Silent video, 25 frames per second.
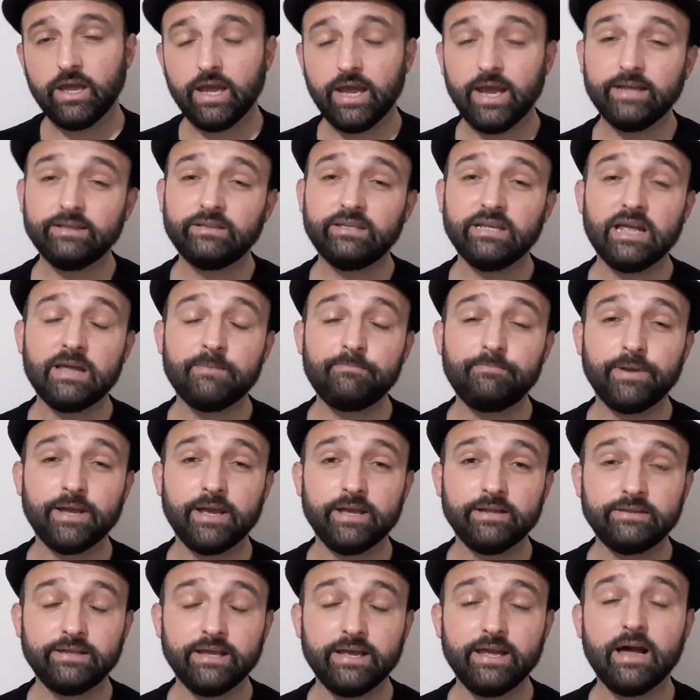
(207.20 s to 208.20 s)

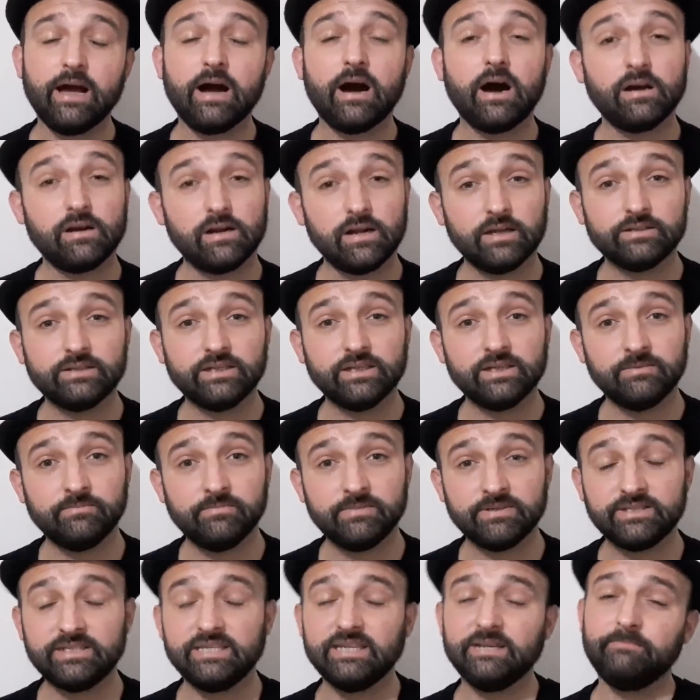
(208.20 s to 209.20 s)
HDP'de
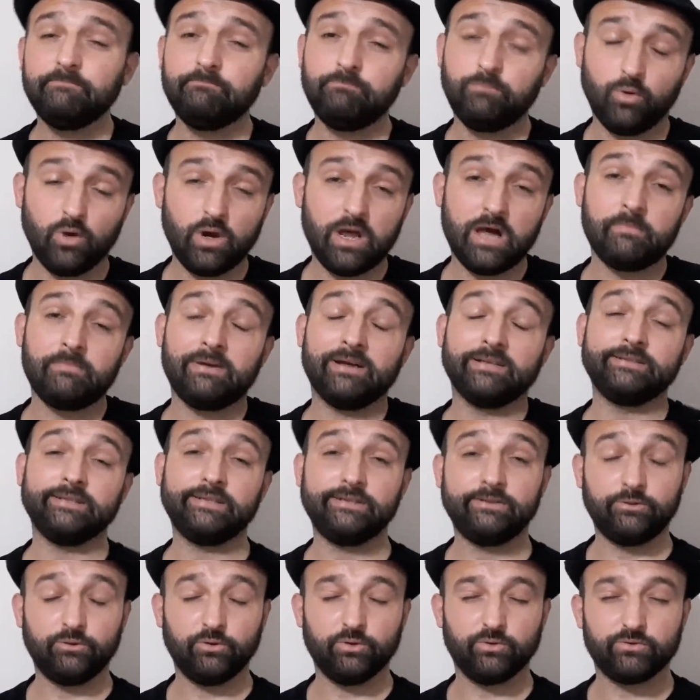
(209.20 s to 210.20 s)
aradığımızı
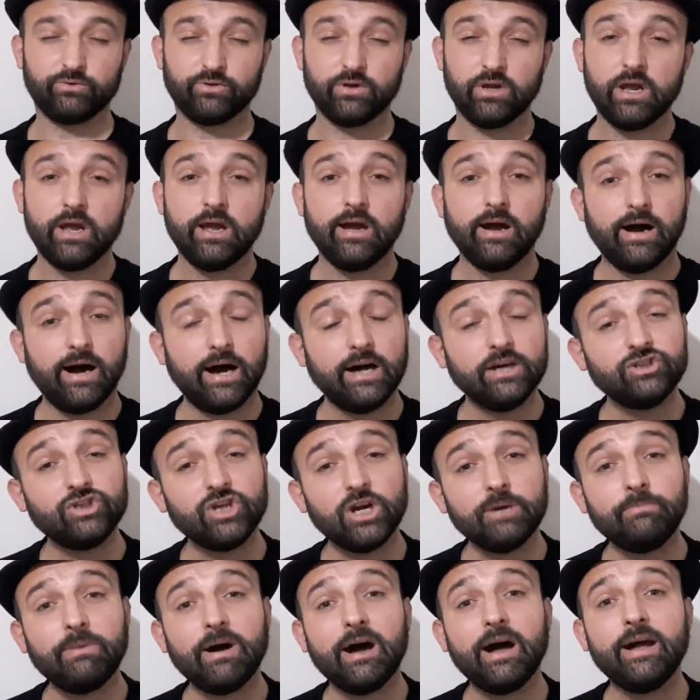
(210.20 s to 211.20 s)
bulamadık diyor.
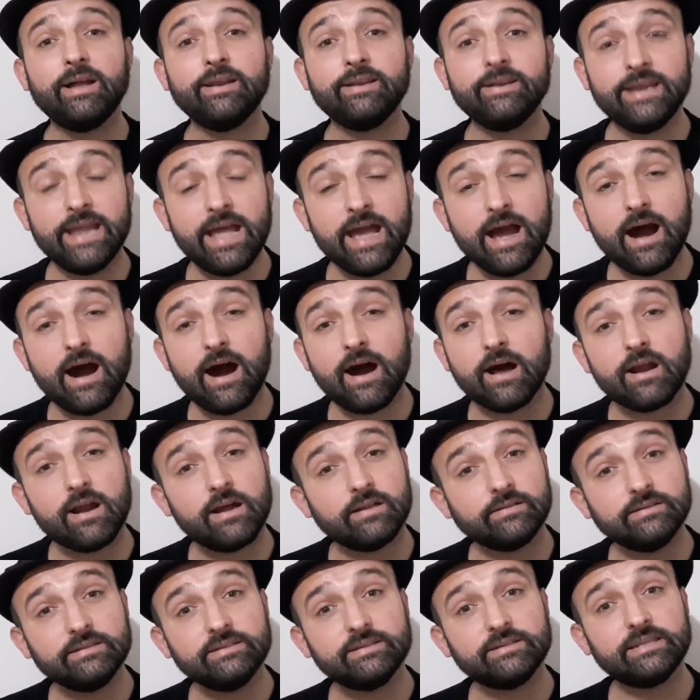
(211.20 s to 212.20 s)
Acaba ne
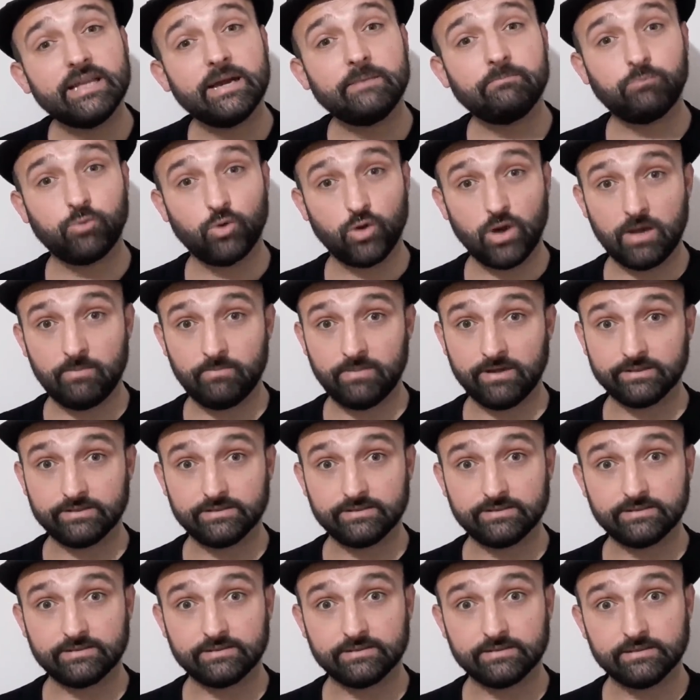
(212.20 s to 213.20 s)
aradız da
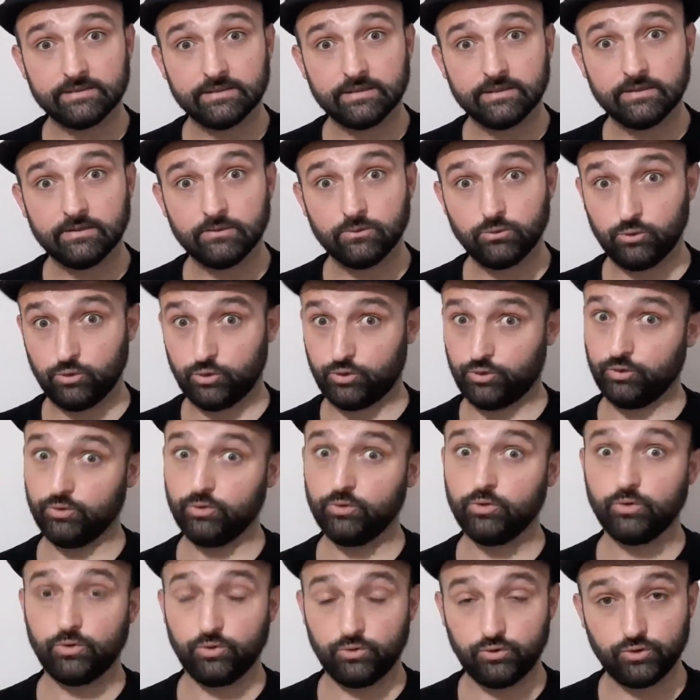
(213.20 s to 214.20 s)
bulamadız?
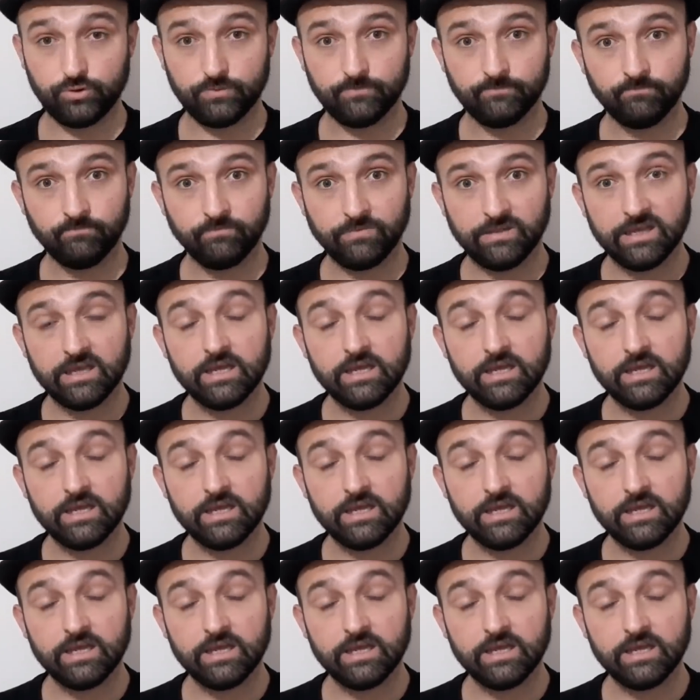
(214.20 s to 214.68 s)
Düşündürücü.